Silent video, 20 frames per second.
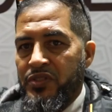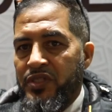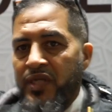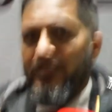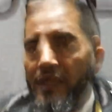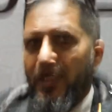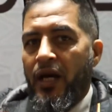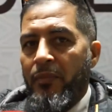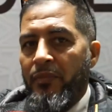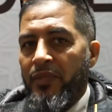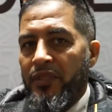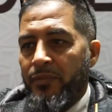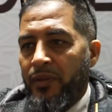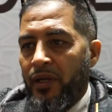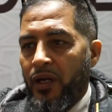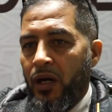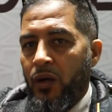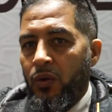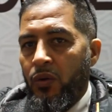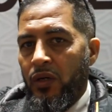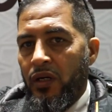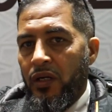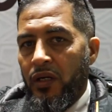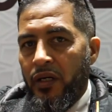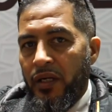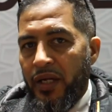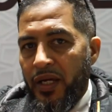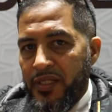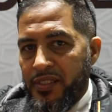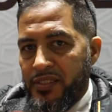أستاذ أحمد براو
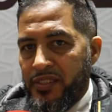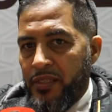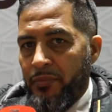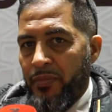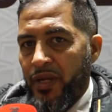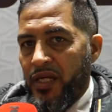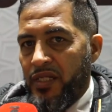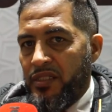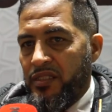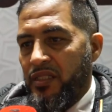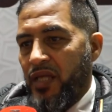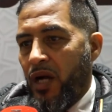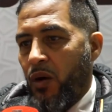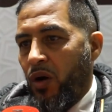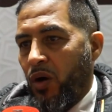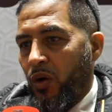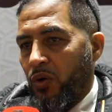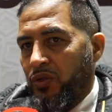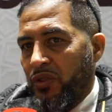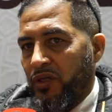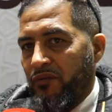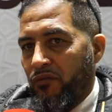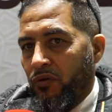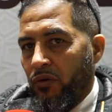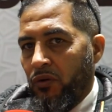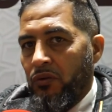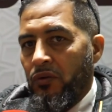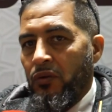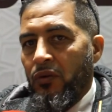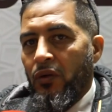آه، رئيس جمعية دعوة أوديفو